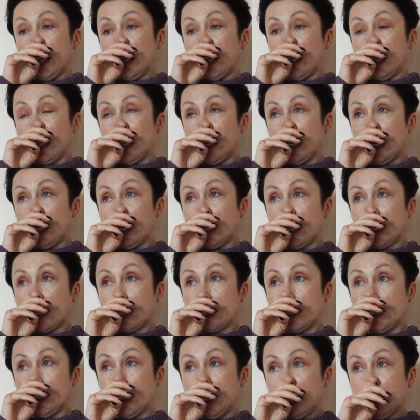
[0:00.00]
А
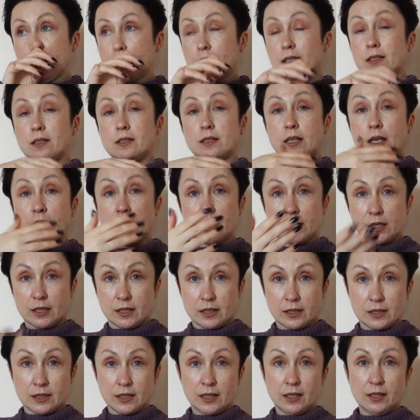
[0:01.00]
Гданьск, как я
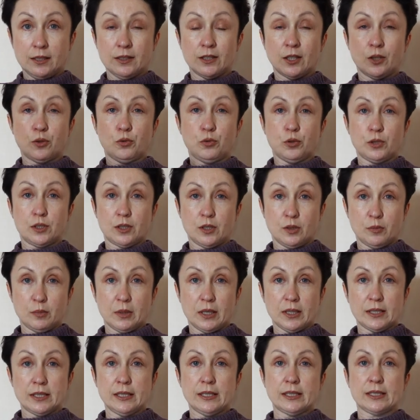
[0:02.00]
сказала, находится на
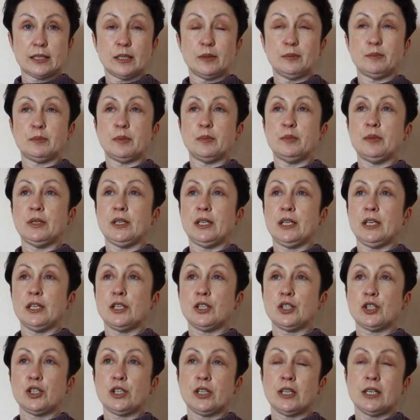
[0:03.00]
Балтийском
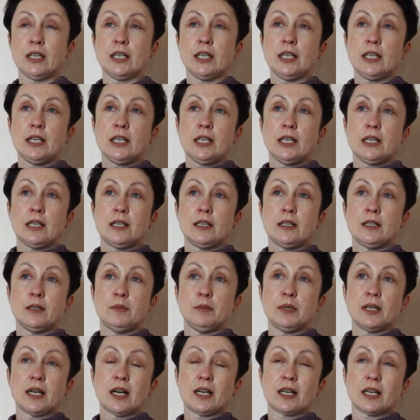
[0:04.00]
побережье. А
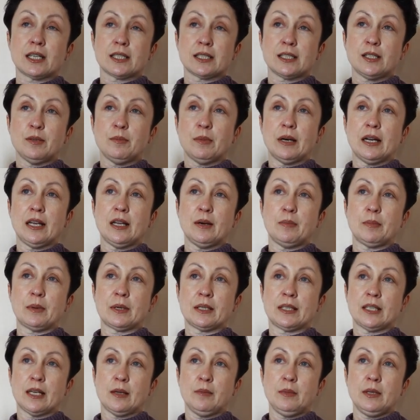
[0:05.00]
мы как раз снимали
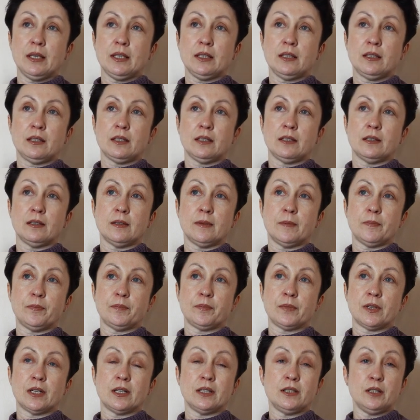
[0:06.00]
апартаменты
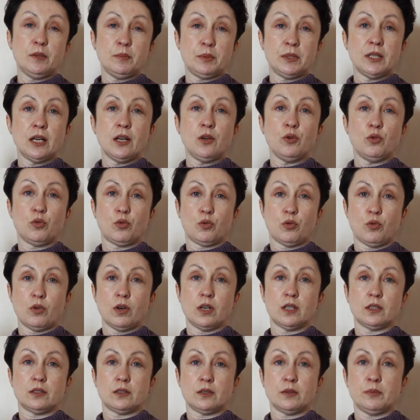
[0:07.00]

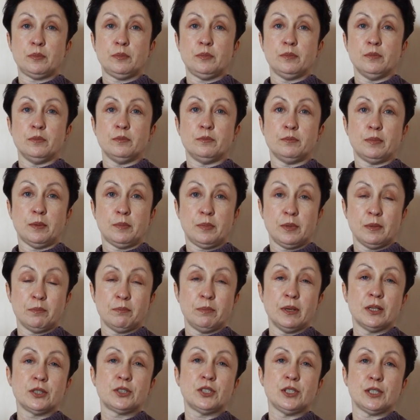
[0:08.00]
неподалеку от
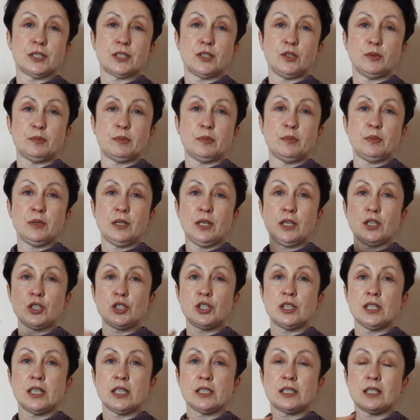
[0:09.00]
Балтийского
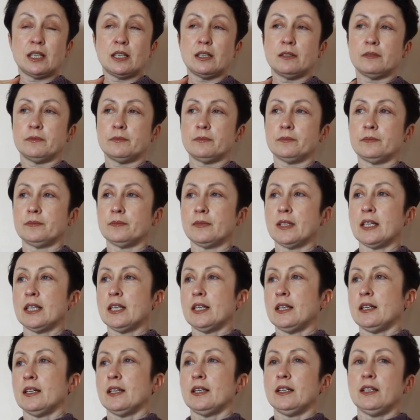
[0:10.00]
побережья. Нас,
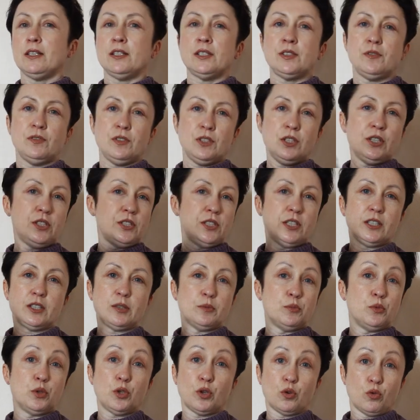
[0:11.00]
извините,
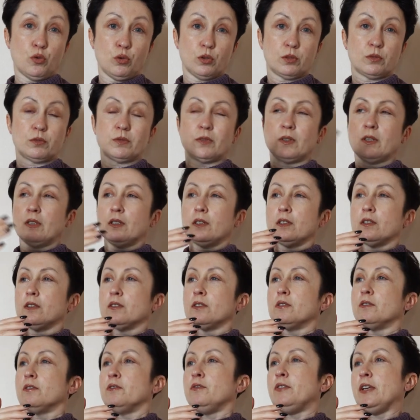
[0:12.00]
это мой кот.
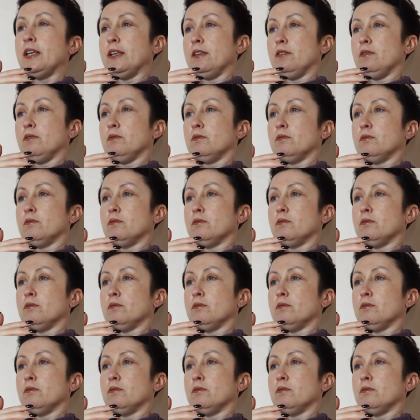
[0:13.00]
Вень,